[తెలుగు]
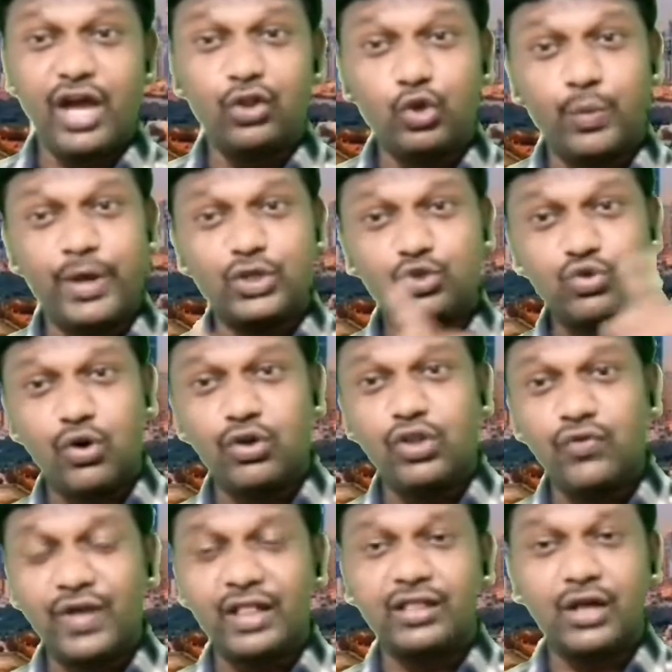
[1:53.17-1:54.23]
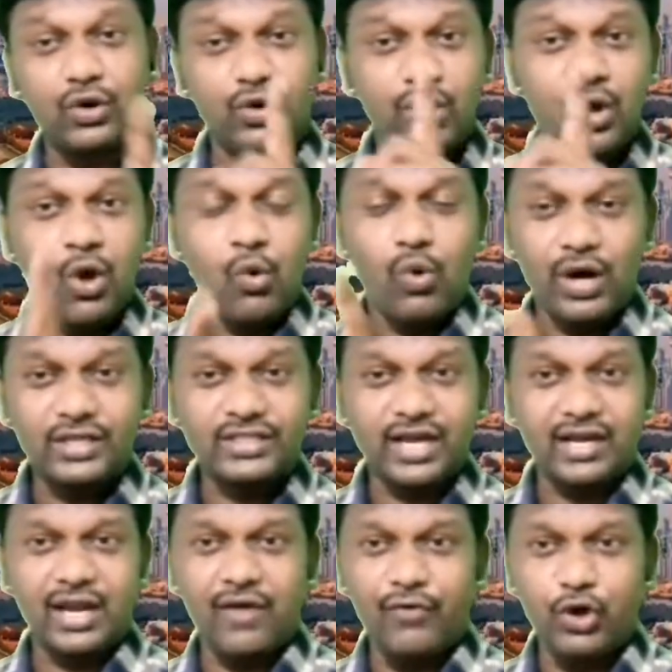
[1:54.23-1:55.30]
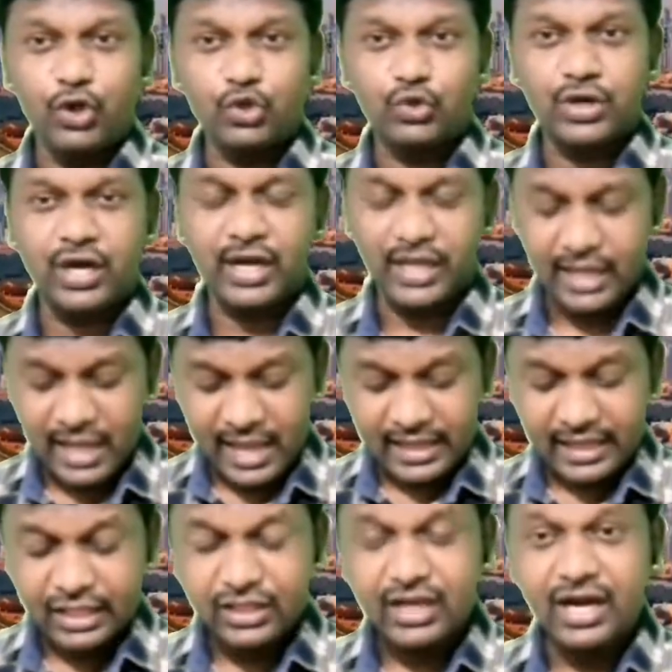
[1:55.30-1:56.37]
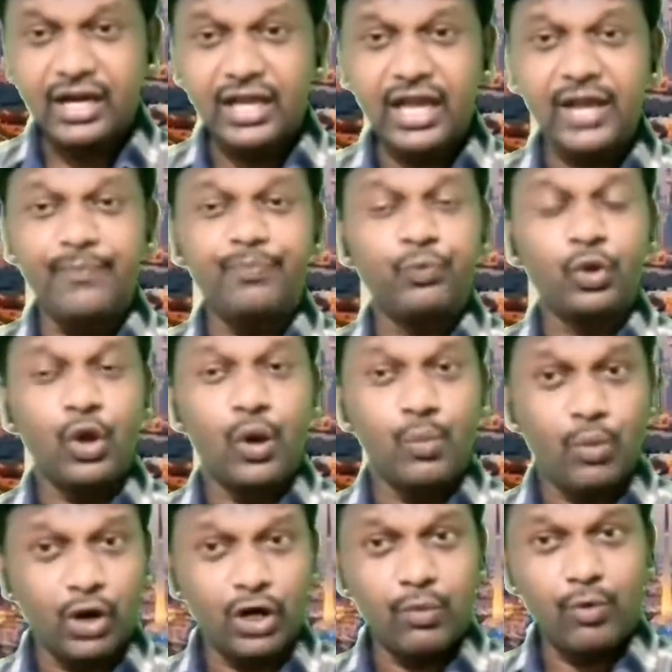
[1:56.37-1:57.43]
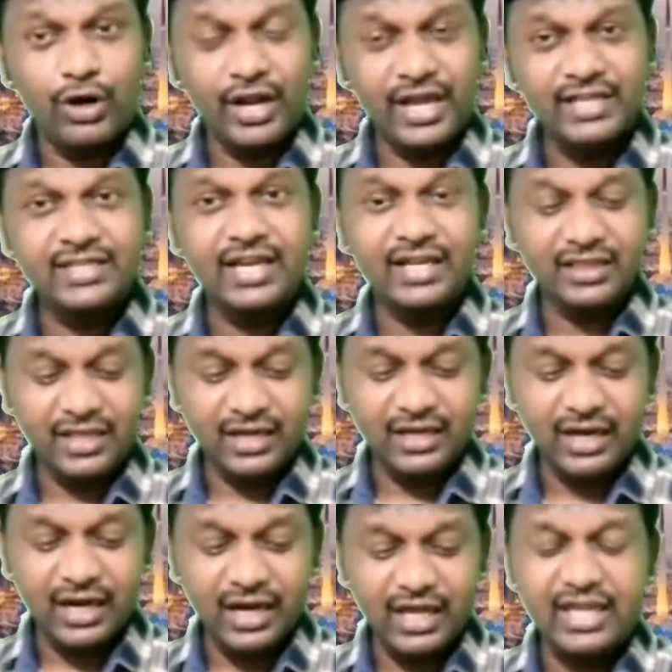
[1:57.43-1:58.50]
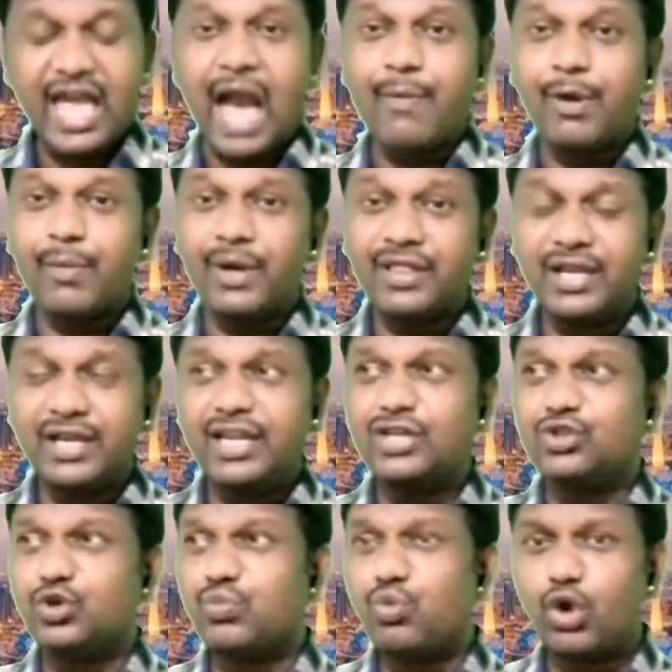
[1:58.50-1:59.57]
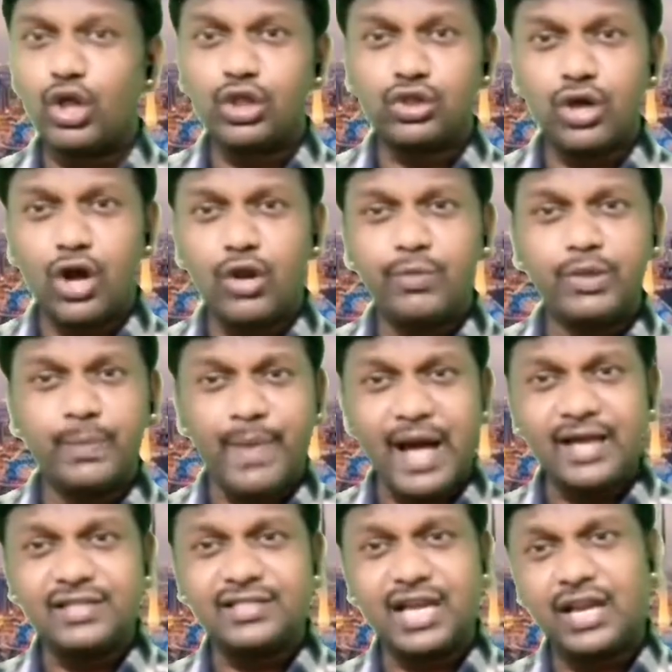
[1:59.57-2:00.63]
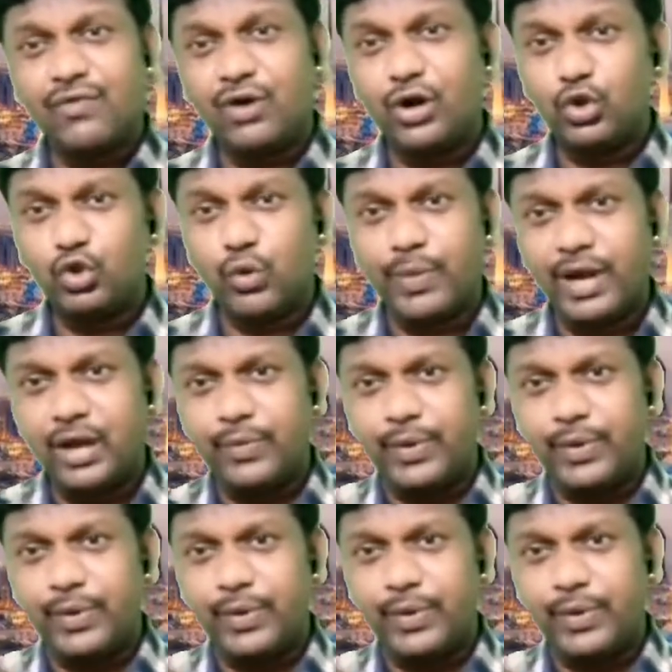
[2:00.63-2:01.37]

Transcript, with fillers: ఒయా దుబాయ్ సౌదీ వెళ్తున్నారో ఒకసారి నా వీడియో చూడండి ఎందుకంటే మొన్న మొన్న ఏం జరిగిందంటేనండి యాభై మంది ఇండియన్స్ మూడు వందల నాలుగు మంది పాకిస్తానీ వాళ్ళు దుబాయ్